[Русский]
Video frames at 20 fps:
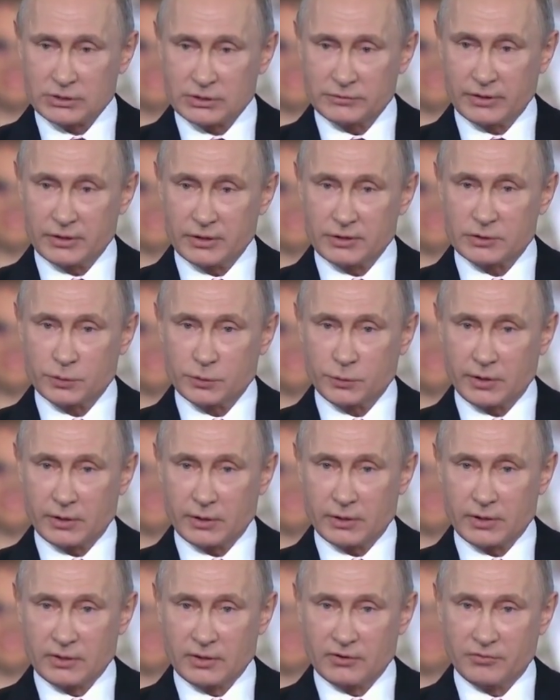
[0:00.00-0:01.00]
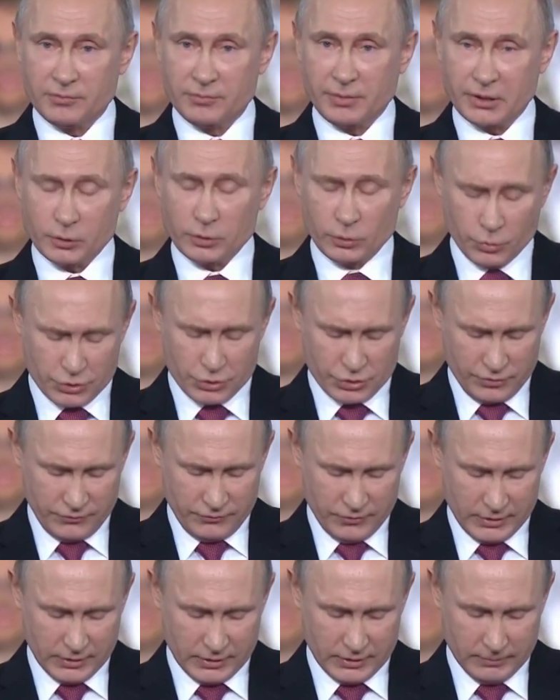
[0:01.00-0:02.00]
своей истории в предыдущем
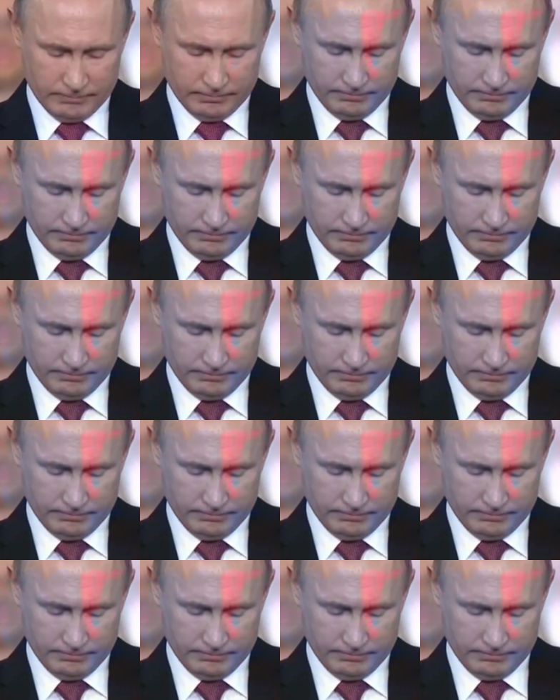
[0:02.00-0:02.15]
веке.